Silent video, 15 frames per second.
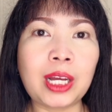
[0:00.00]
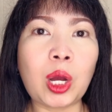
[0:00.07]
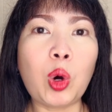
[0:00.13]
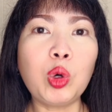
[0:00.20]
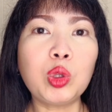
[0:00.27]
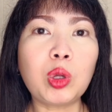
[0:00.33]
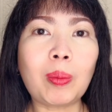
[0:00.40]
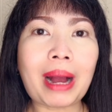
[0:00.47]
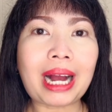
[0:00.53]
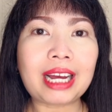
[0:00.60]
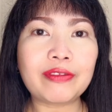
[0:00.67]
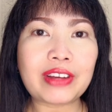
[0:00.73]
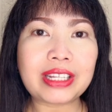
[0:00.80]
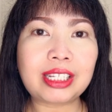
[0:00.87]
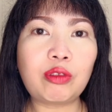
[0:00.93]
Untuk pakai
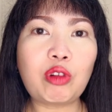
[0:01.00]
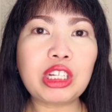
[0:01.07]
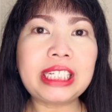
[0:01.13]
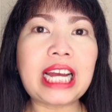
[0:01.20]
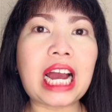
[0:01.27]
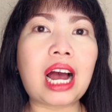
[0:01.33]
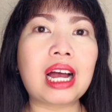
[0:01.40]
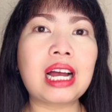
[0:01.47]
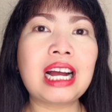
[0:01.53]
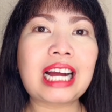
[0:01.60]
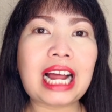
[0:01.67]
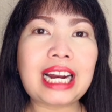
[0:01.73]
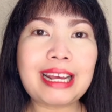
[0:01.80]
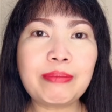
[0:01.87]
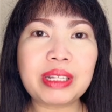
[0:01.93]
facial washnya,
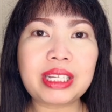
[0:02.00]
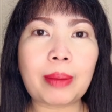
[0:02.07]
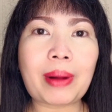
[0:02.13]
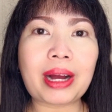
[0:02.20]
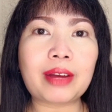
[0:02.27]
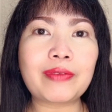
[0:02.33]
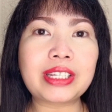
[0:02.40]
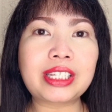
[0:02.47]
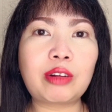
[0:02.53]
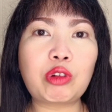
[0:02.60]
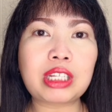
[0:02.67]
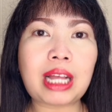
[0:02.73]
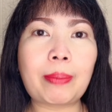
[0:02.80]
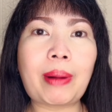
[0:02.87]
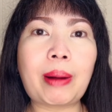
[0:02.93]
kalian bisa pakai facial
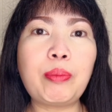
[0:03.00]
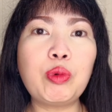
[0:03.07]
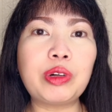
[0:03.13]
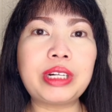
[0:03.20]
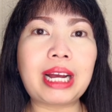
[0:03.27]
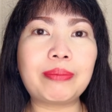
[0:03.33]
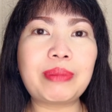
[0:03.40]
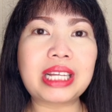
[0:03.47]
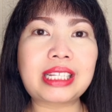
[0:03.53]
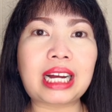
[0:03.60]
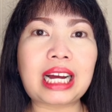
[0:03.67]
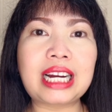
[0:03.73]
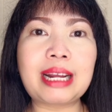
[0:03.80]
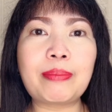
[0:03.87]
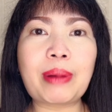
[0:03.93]
wash apapun yang biasa
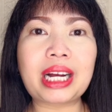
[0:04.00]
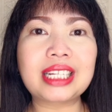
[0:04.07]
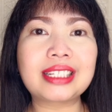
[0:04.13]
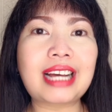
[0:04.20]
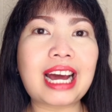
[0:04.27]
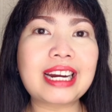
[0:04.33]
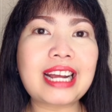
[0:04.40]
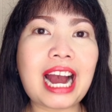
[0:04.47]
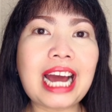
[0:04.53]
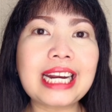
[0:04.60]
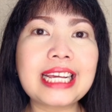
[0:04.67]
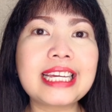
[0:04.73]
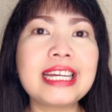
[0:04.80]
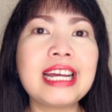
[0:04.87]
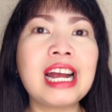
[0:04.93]
kalian pakai
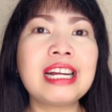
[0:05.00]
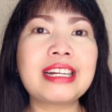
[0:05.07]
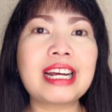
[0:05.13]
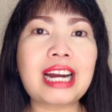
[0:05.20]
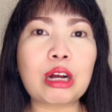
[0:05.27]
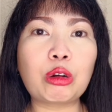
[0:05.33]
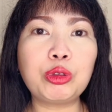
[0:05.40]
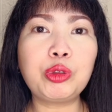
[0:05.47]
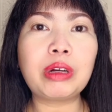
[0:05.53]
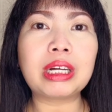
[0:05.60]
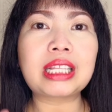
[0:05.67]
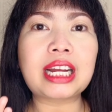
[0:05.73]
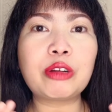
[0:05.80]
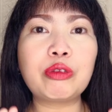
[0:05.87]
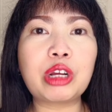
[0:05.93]
sehari-hari. Dan aku juga
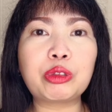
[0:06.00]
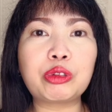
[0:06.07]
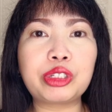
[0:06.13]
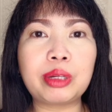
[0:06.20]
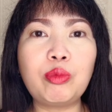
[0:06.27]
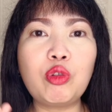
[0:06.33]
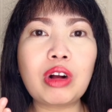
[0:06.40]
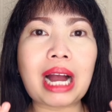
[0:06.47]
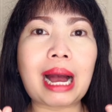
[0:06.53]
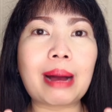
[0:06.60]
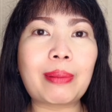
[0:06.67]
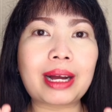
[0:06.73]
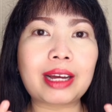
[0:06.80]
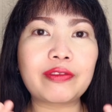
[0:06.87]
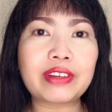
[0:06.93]
tadi udah cuci muka
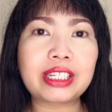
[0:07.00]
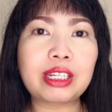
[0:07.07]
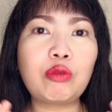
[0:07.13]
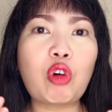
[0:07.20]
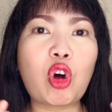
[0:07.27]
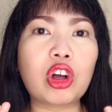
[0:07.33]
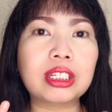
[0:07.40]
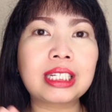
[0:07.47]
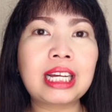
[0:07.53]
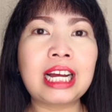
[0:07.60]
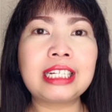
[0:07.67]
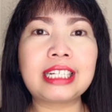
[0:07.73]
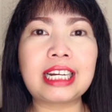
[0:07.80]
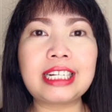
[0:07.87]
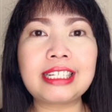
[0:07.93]
pakai facial wash,
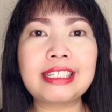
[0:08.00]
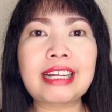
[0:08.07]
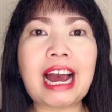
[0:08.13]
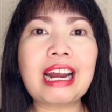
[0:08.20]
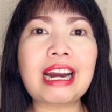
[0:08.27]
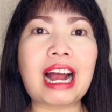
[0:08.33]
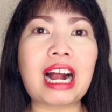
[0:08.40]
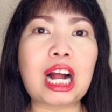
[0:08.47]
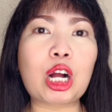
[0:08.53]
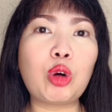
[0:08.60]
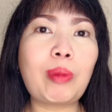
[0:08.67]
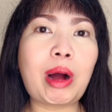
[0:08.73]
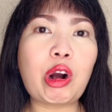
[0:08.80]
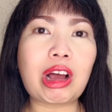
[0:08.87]
jadi sekarang aku mau